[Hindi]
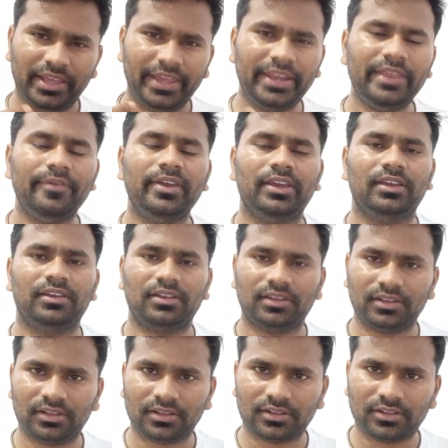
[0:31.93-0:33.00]
एनीवे
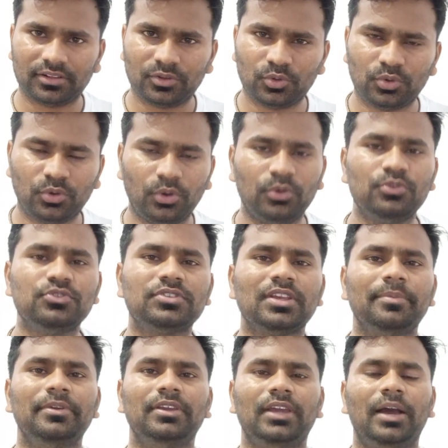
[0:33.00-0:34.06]
कौन
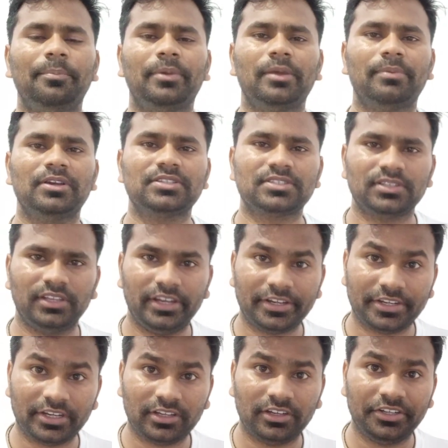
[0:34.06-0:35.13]
सा भी आपके पास
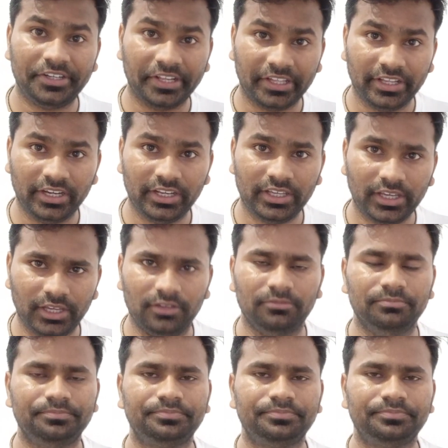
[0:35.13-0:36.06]
इलेक्ट्रिकल डिग्री है